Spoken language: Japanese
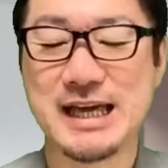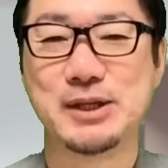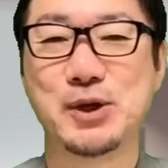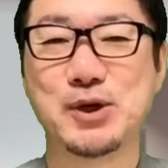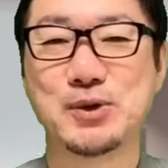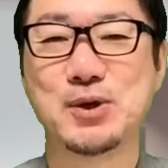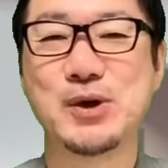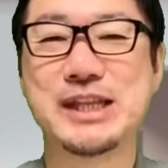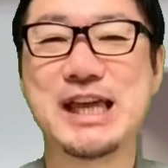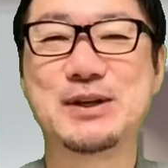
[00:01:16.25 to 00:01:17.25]
いろいろ動
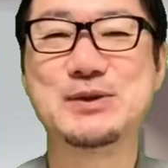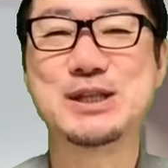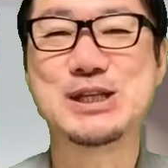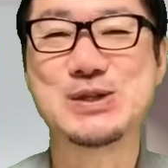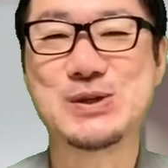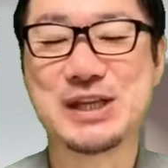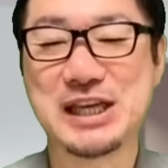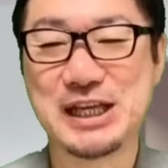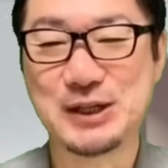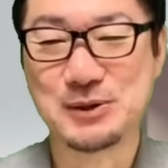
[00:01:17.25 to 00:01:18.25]
いていくんでしょう
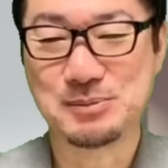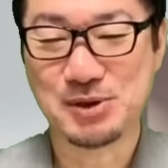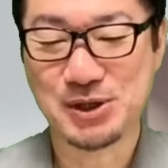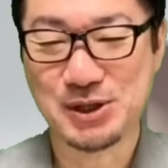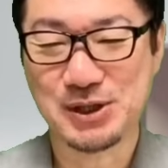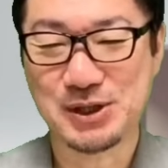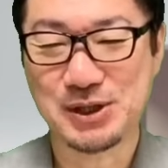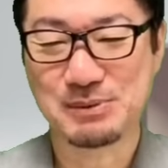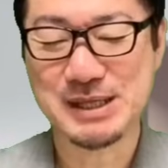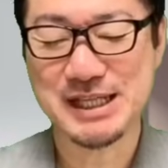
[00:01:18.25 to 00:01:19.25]
けれど
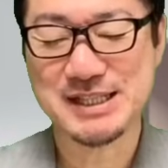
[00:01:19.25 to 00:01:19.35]
も、まあ、